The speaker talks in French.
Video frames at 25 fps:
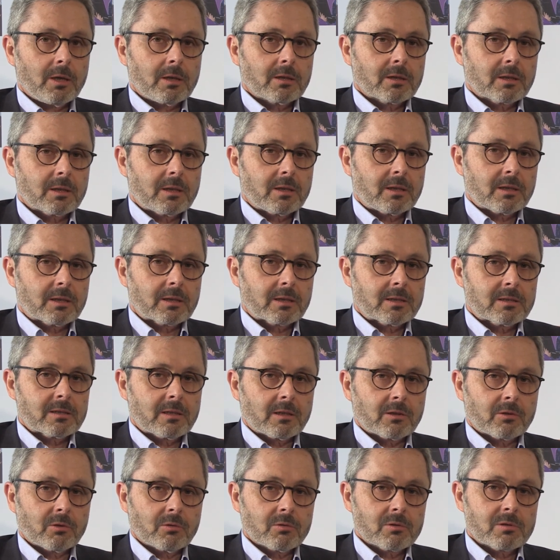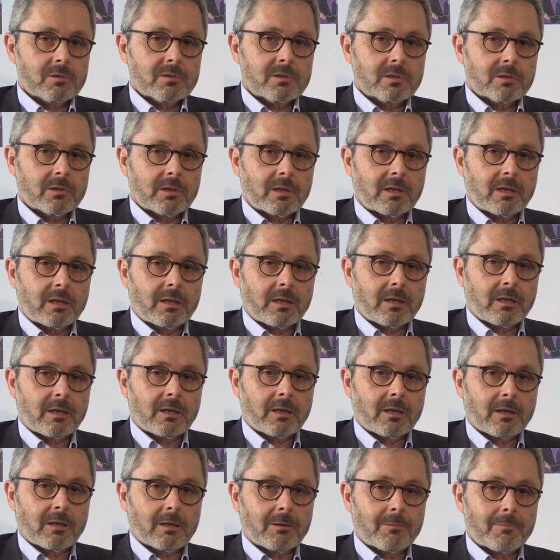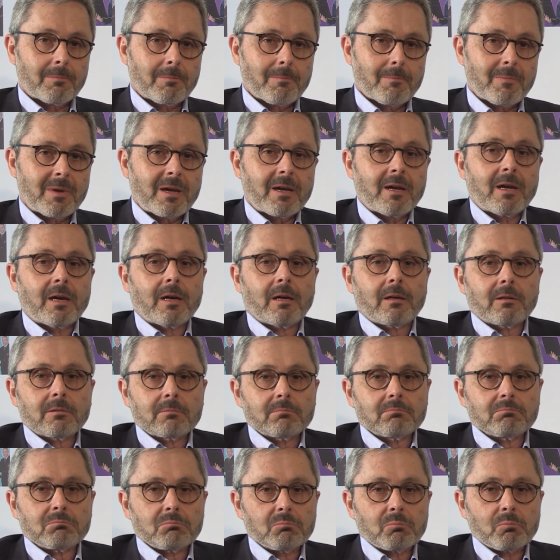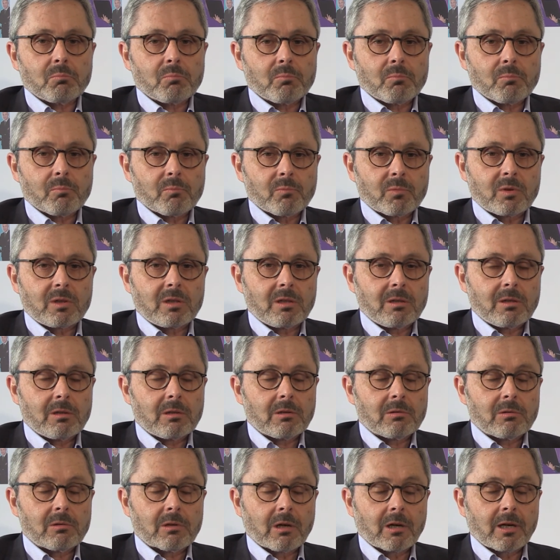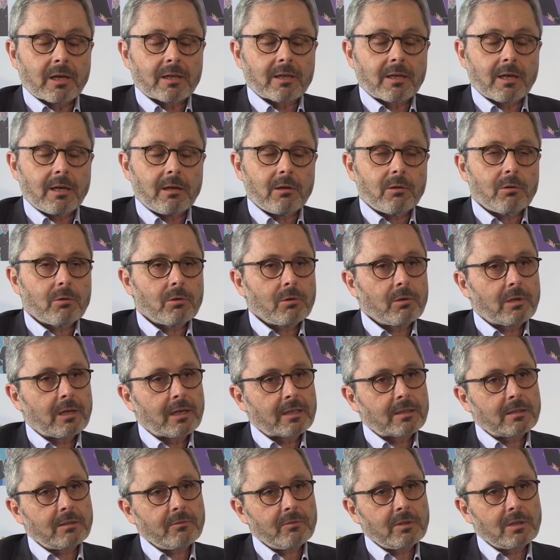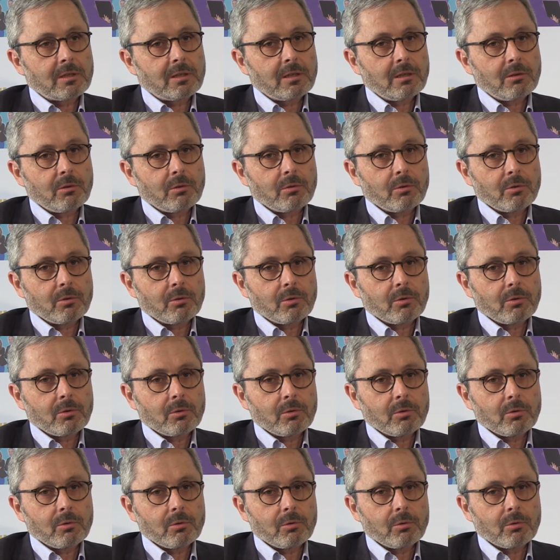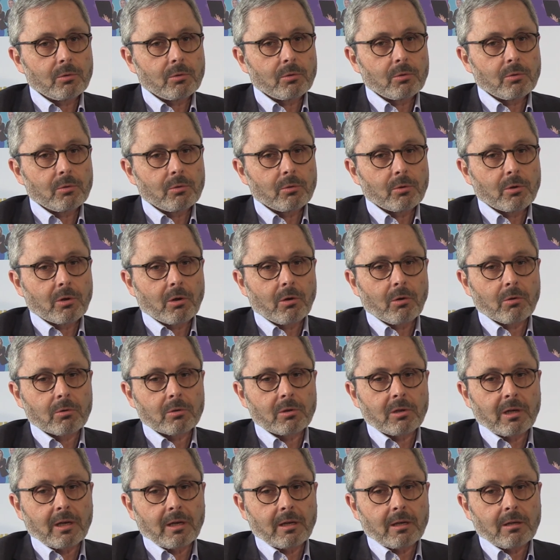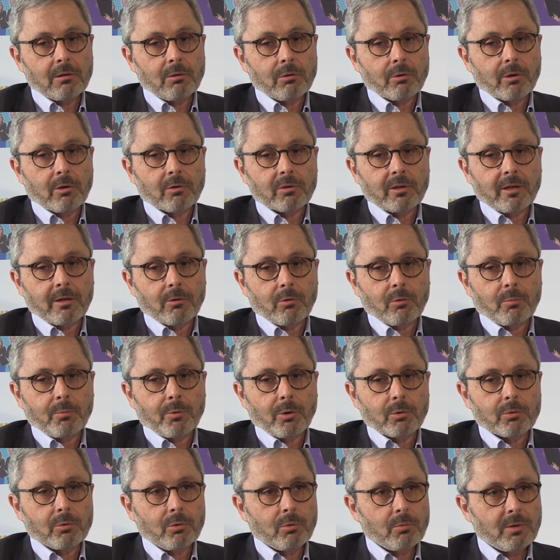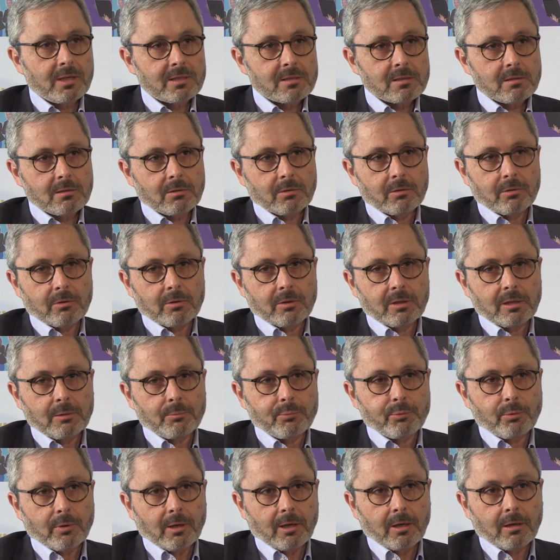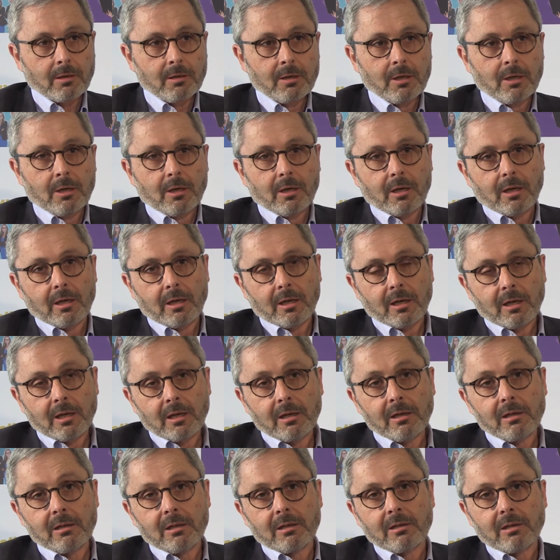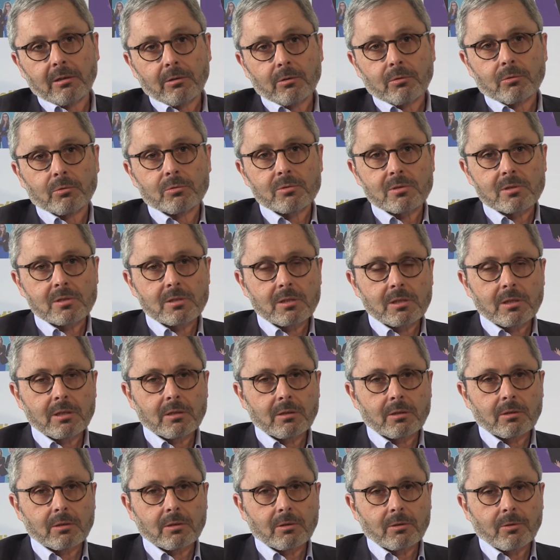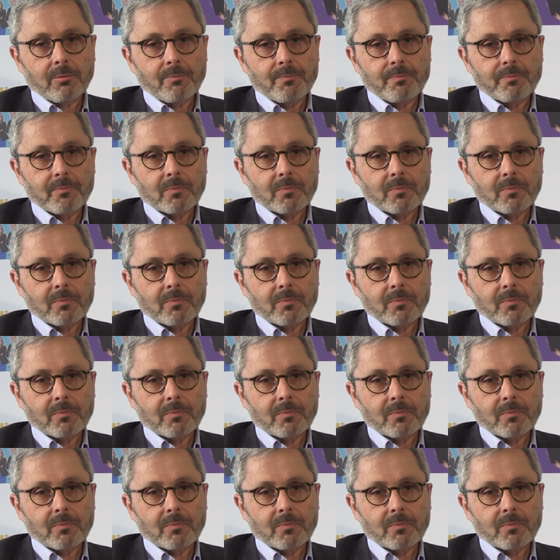très, très intense, et, mais mm, dans laquelle l'activité, grand, le grand aéroport de l'Ouest n'est plus là et euh, aussi euh,